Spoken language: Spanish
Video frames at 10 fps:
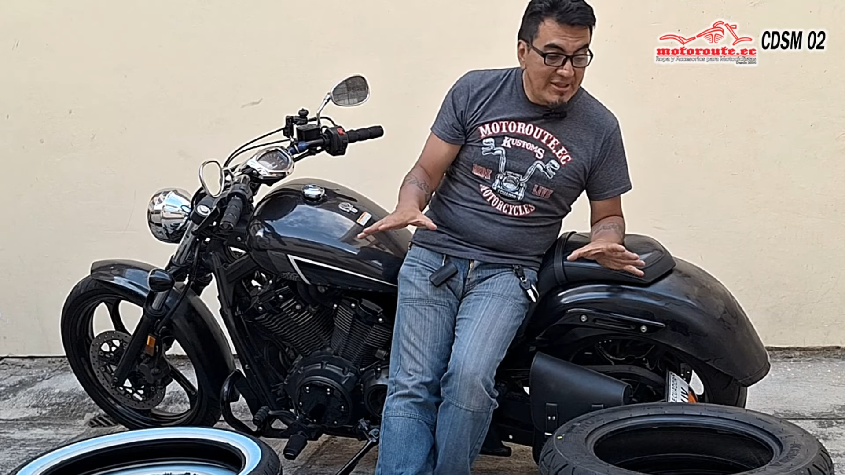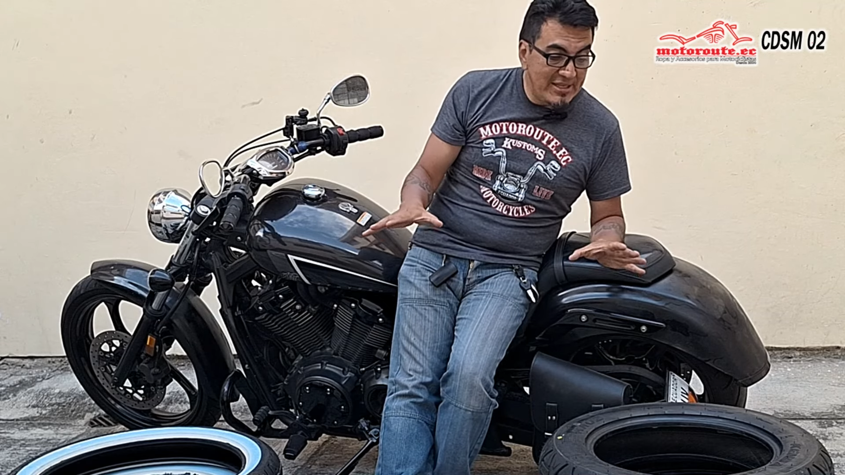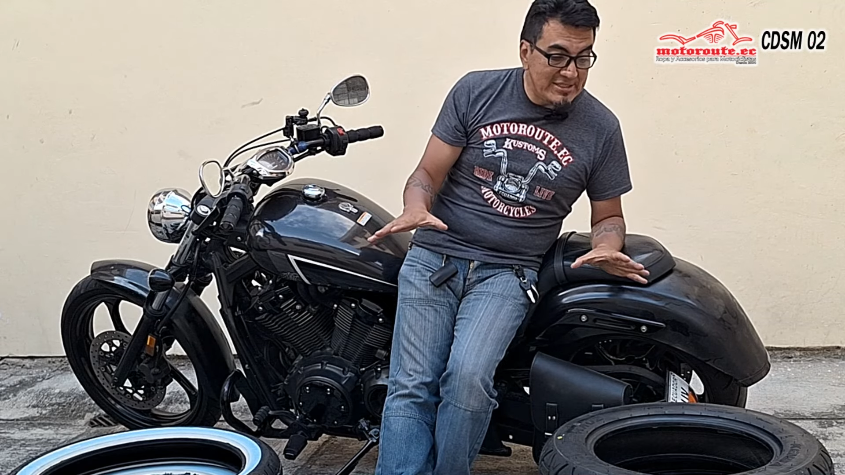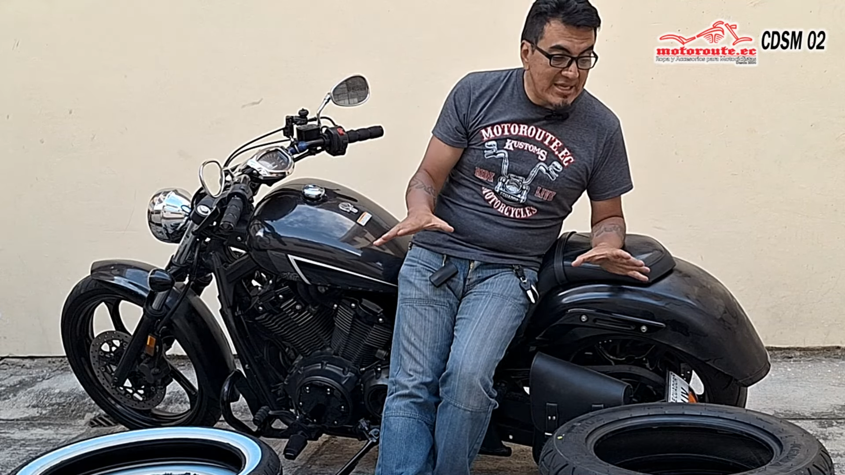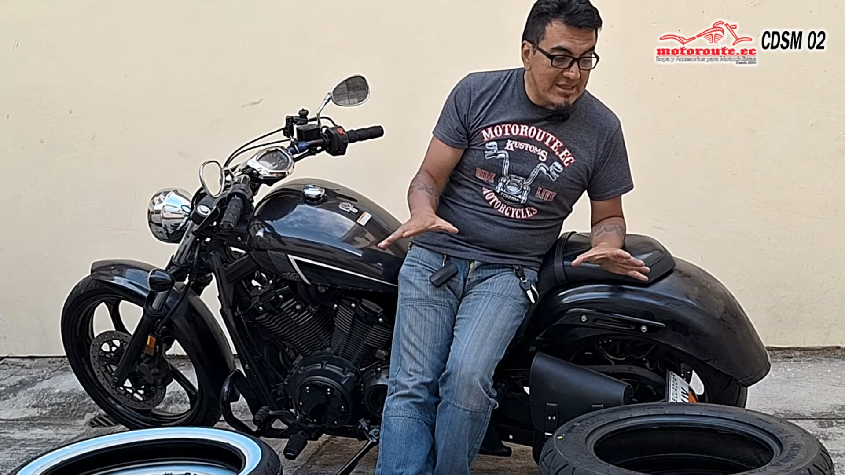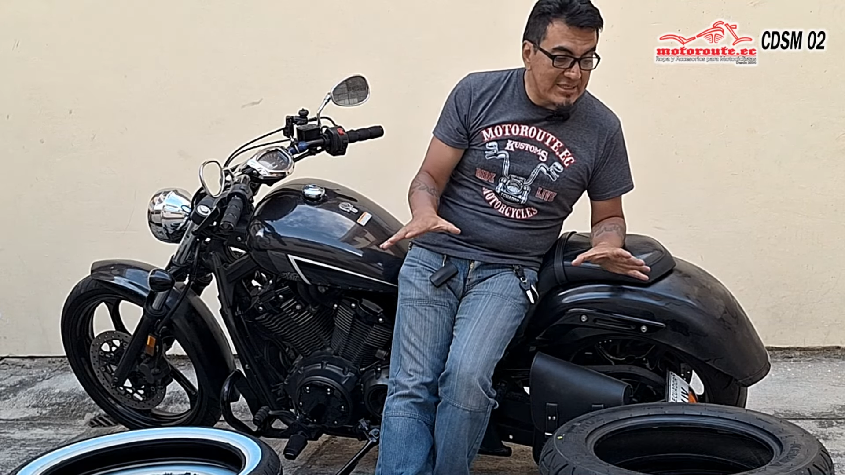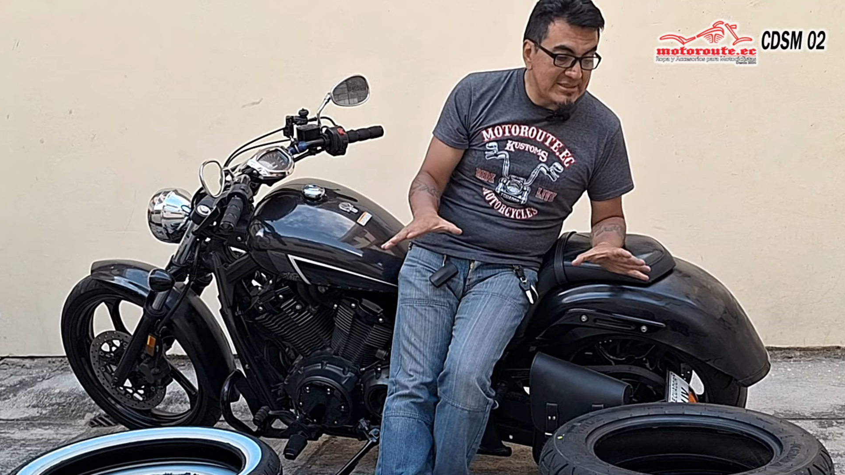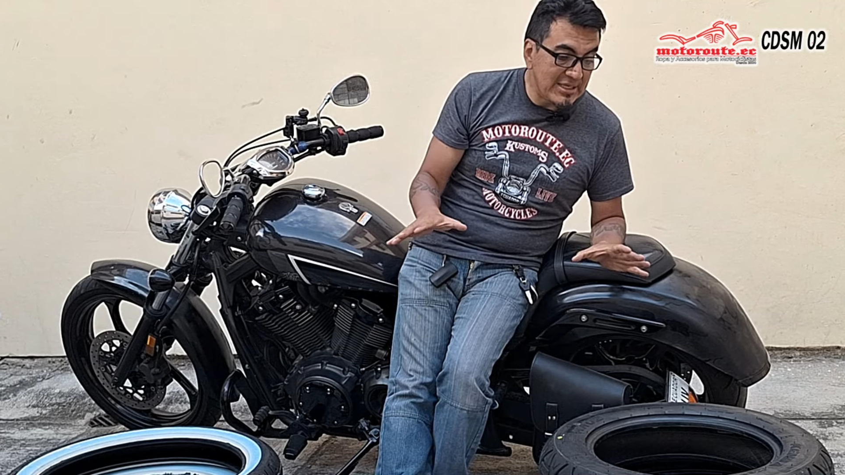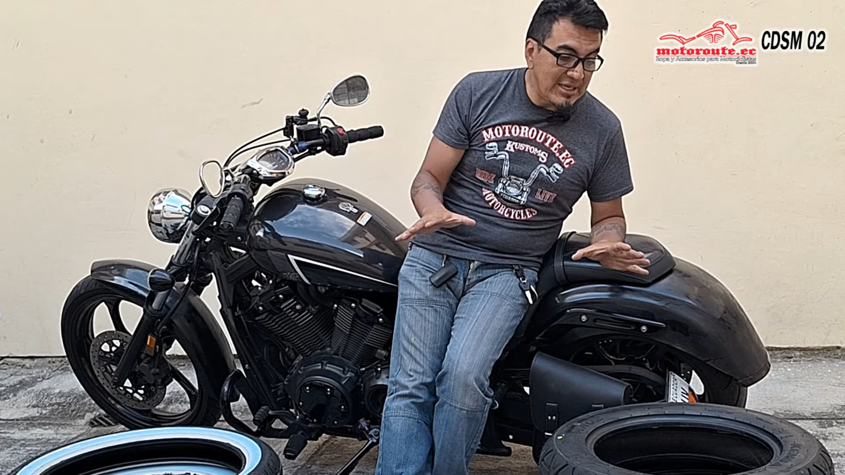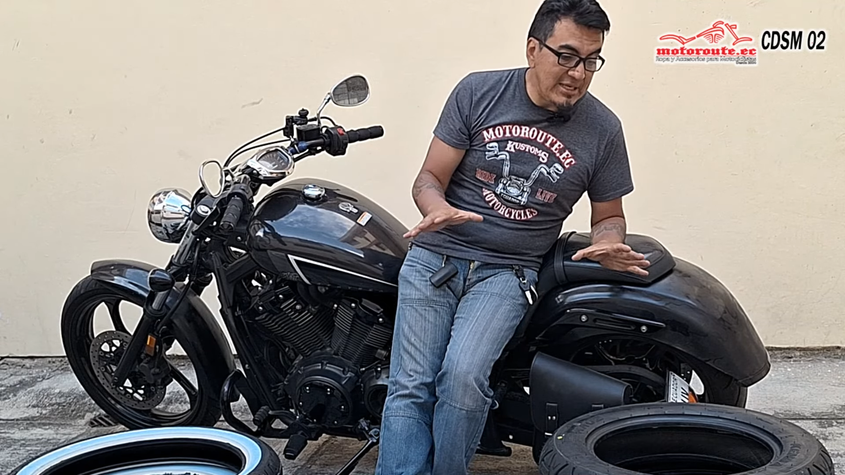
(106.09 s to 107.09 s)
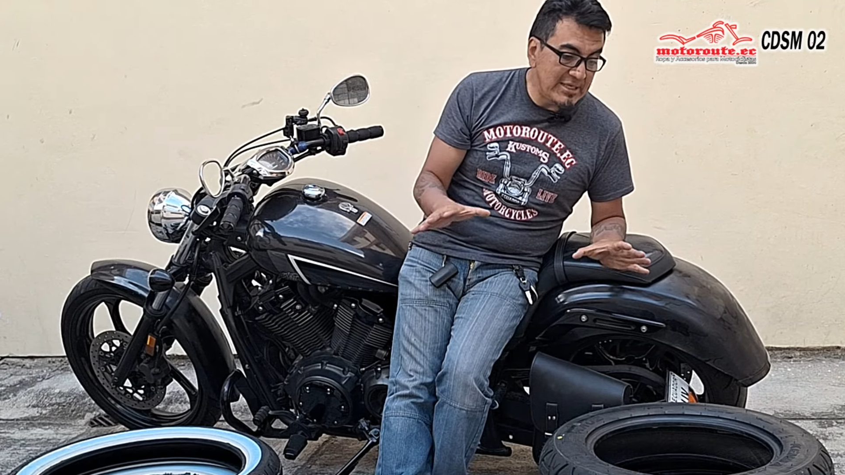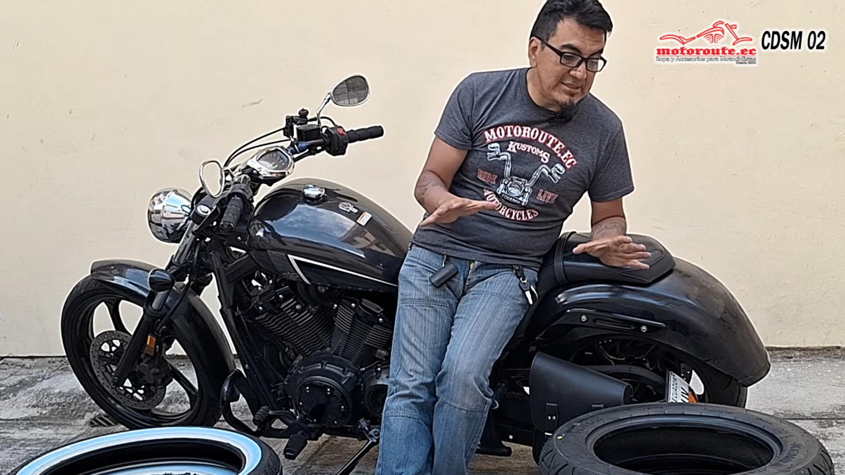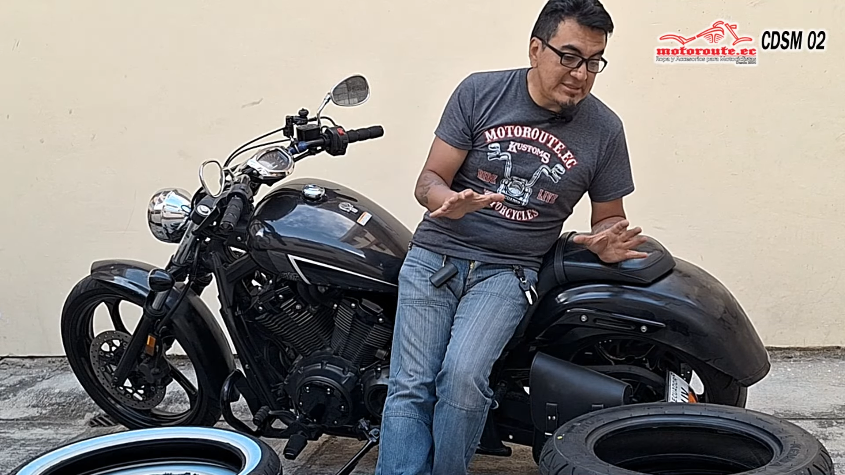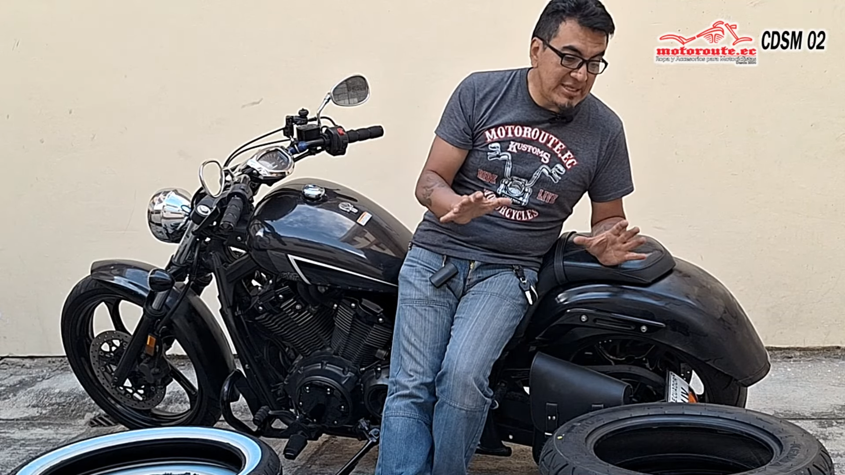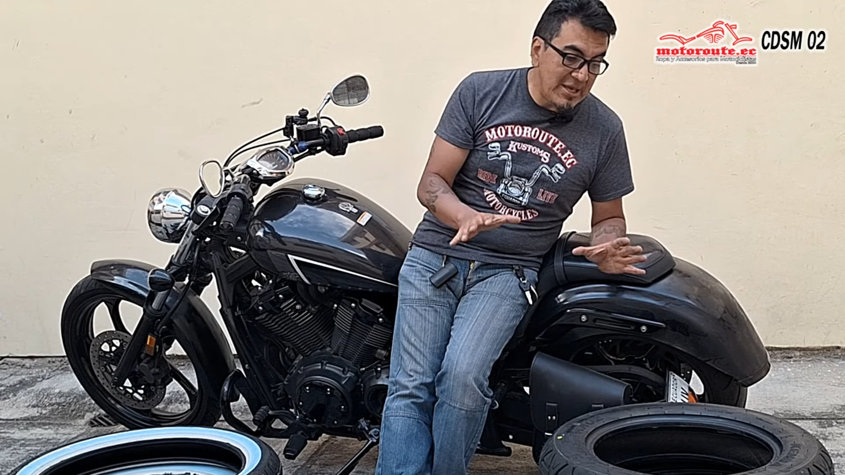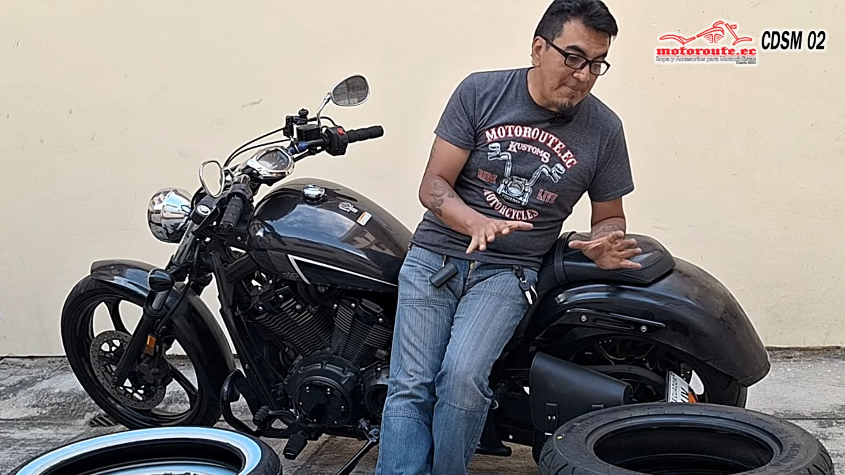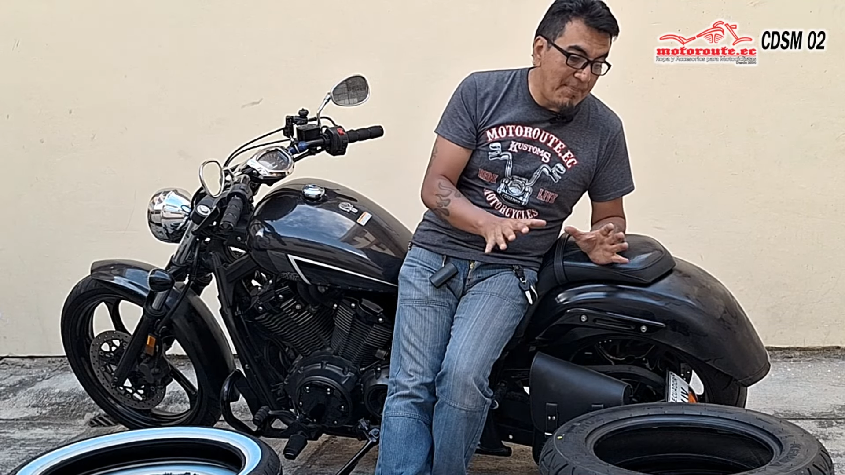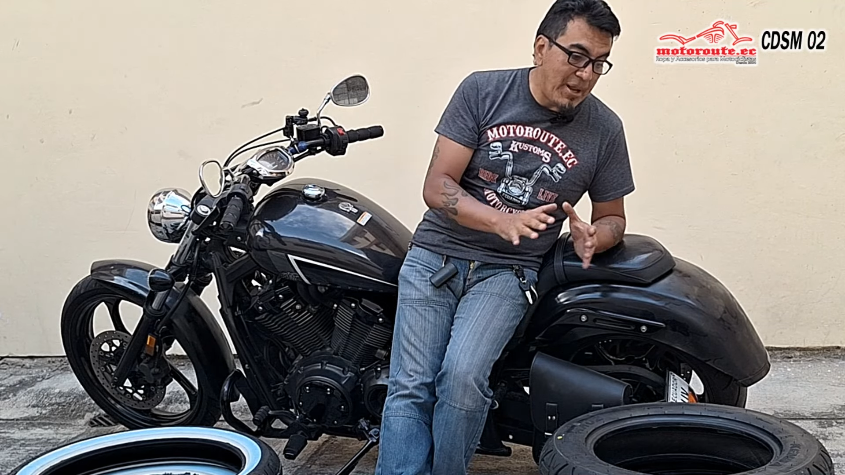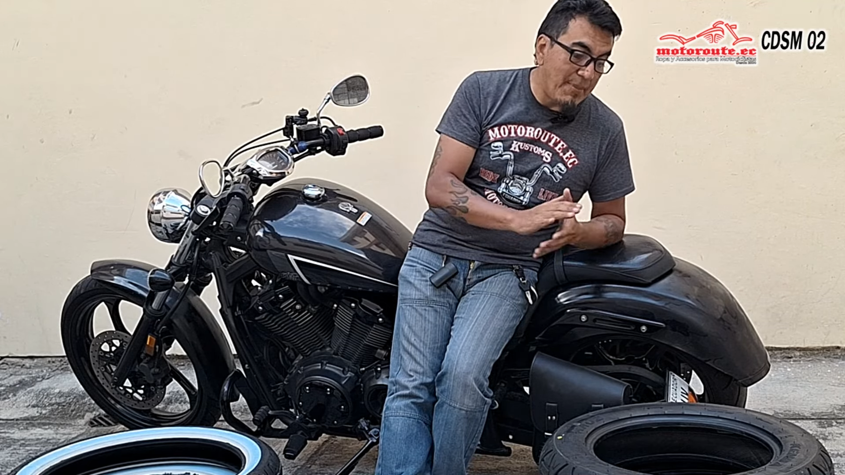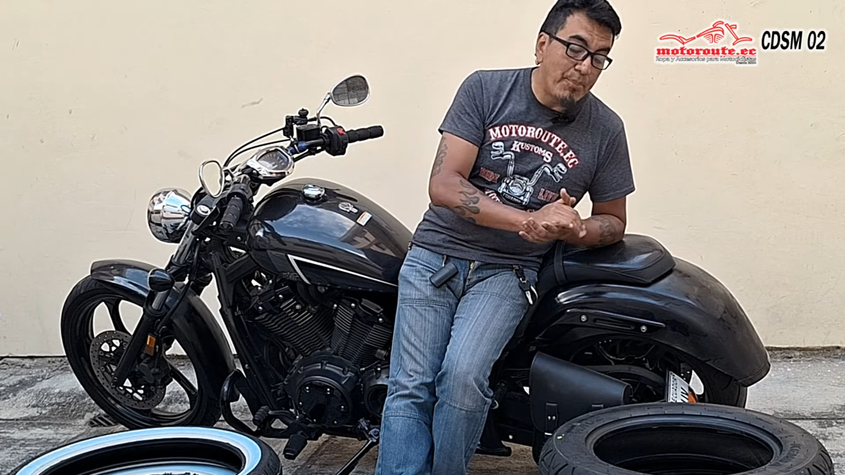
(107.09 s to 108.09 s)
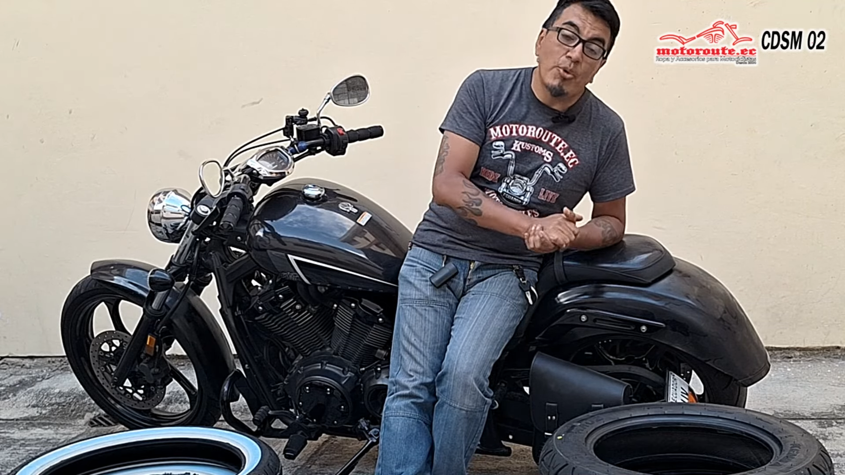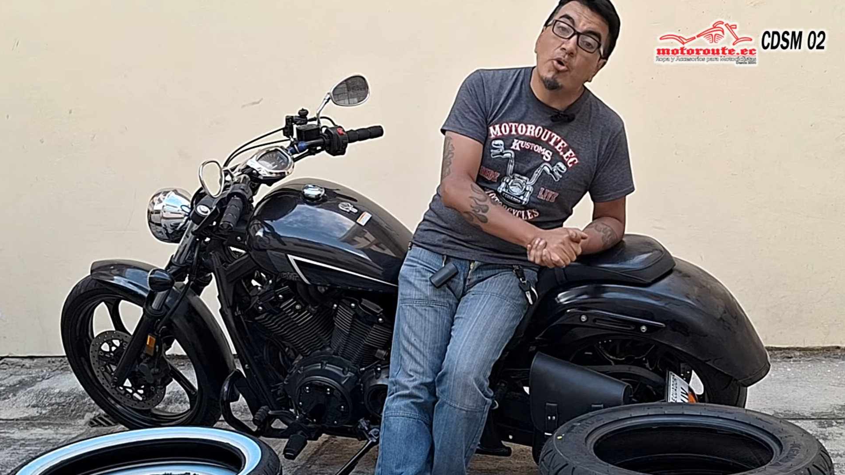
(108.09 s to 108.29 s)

de llantas eh, siempre